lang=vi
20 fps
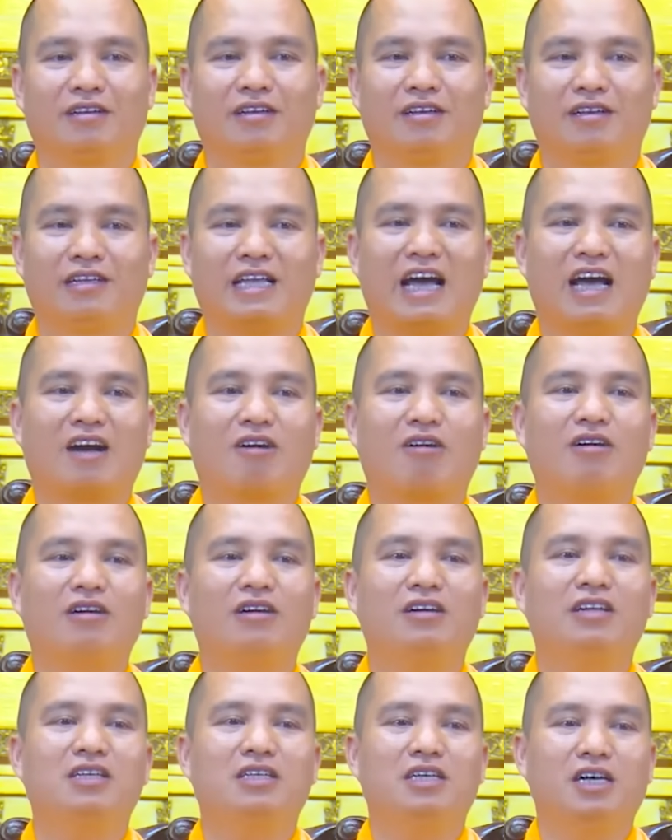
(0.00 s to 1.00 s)
nhà con
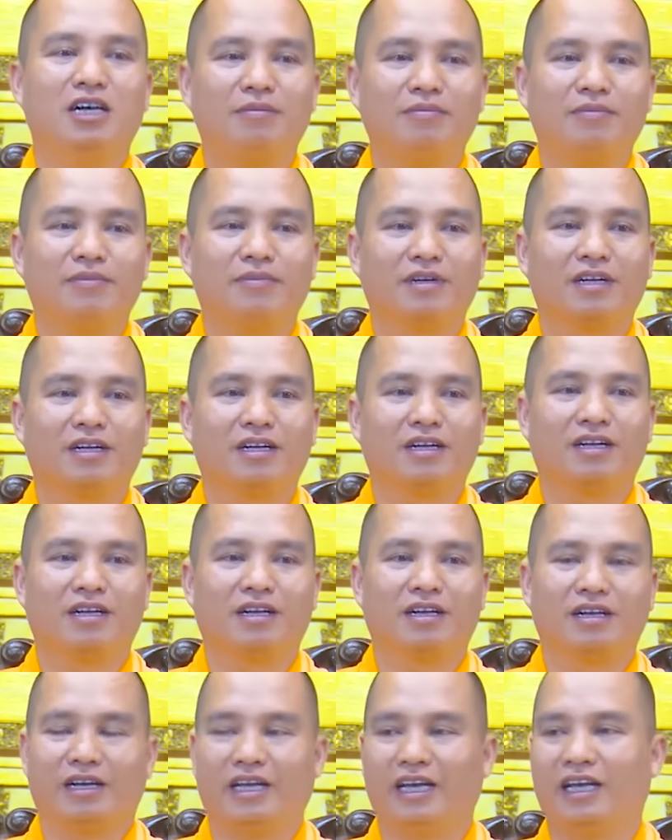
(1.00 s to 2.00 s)
nó đi sớm,
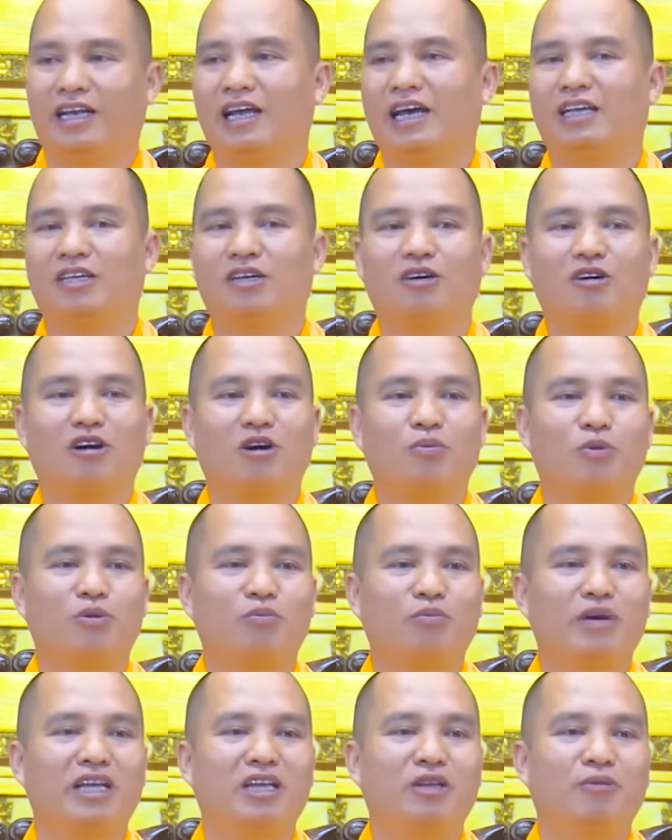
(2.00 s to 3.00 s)
để lại cho con một
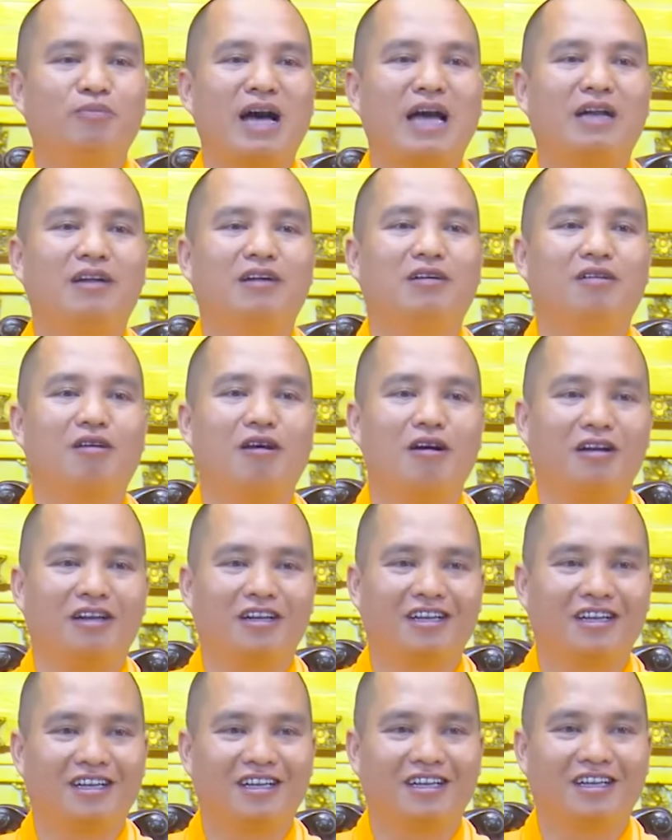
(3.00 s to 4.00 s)
mình ba đứa
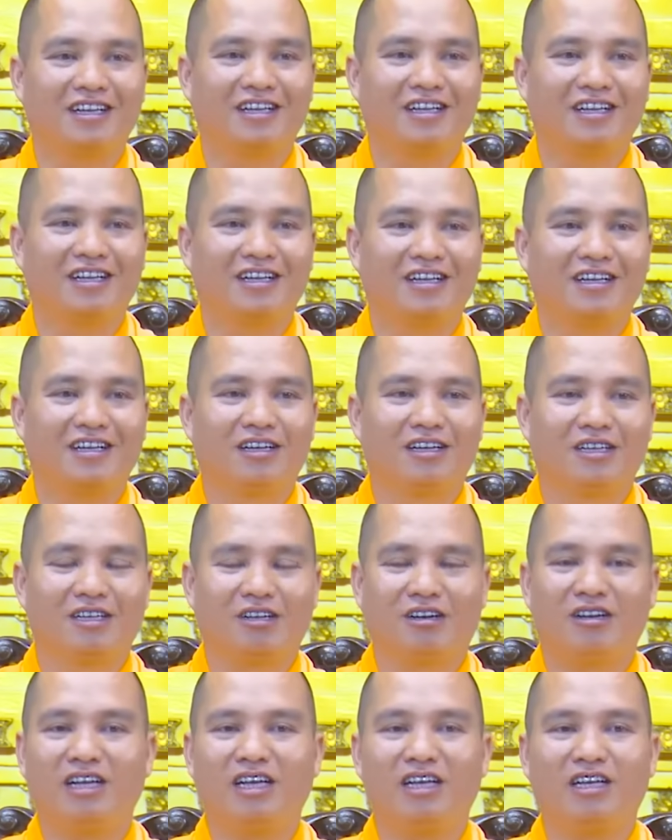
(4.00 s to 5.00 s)
con,
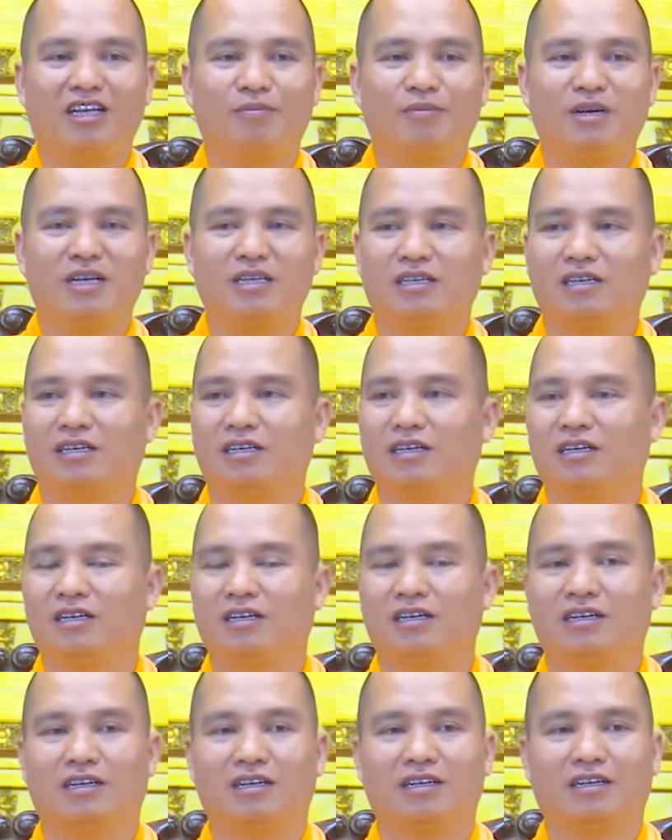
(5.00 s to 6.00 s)
cho nên á, bây giờ
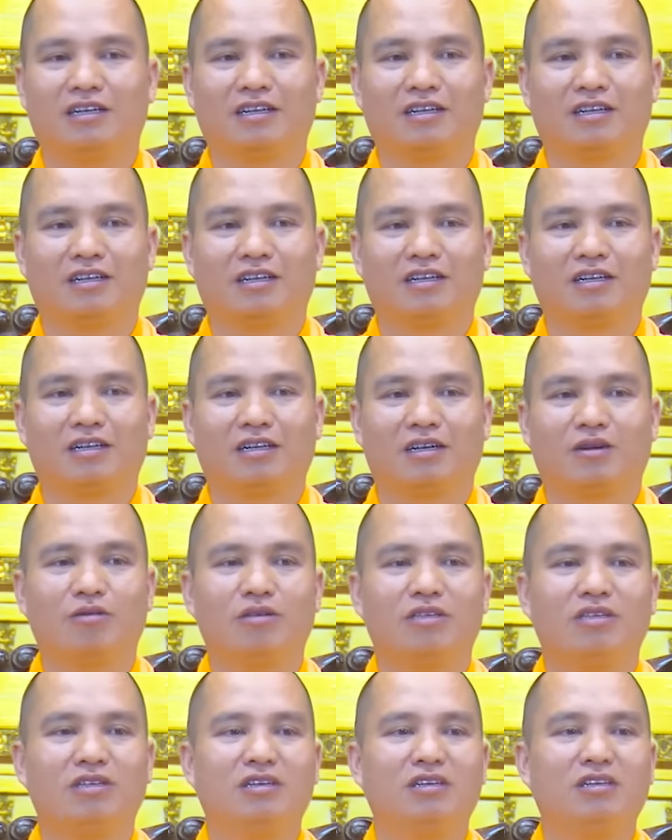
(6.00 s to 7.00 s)
á,
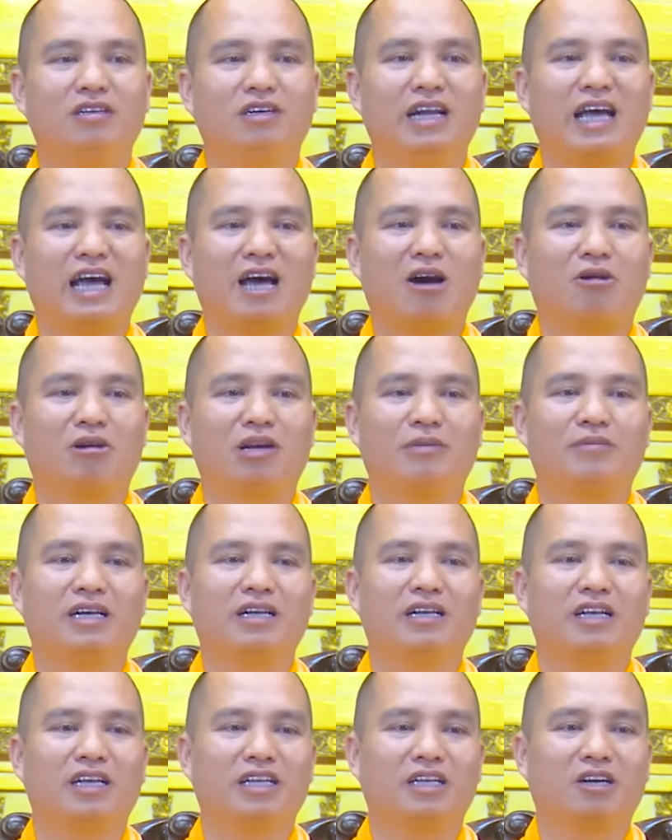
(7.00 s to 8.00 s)
cũng chưa đứa nào lập
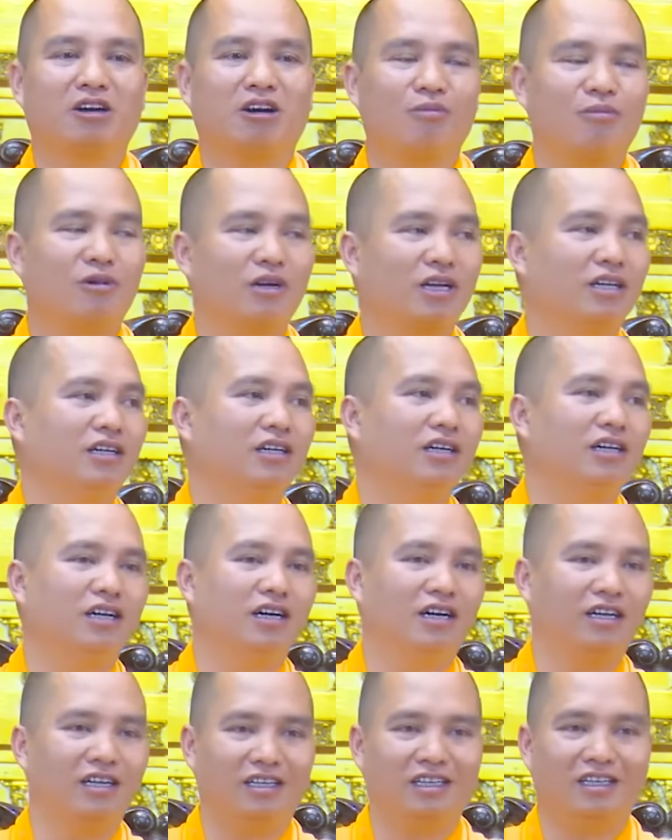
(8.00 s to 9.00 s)
gia đình. Có một cái đứa
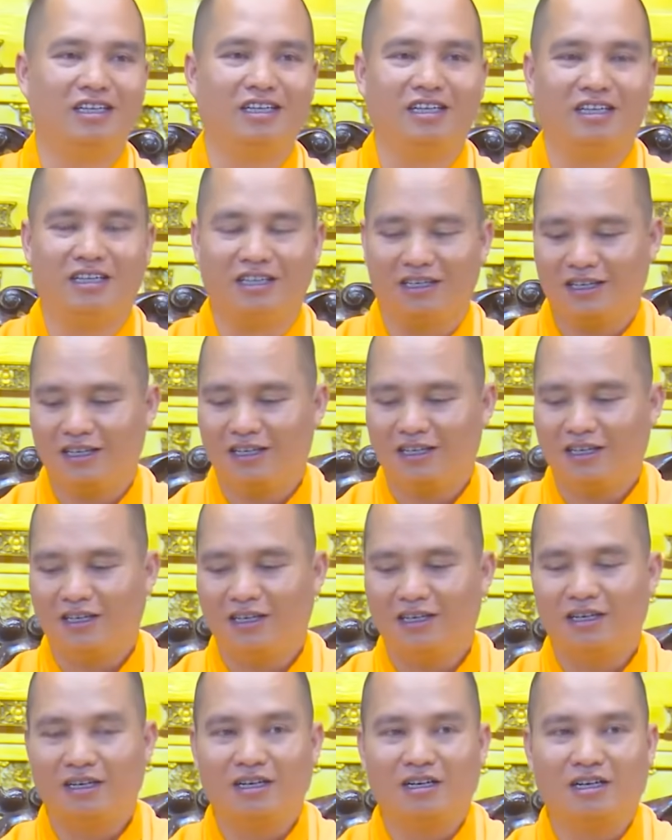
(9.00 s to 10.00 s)
lớn á, thì
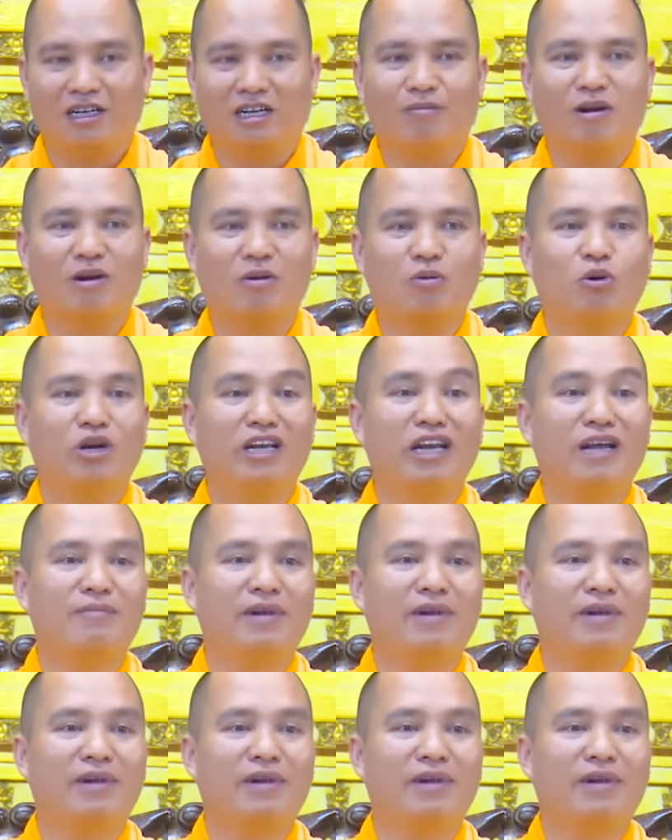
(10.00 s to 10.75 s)
nó bảo cuối năm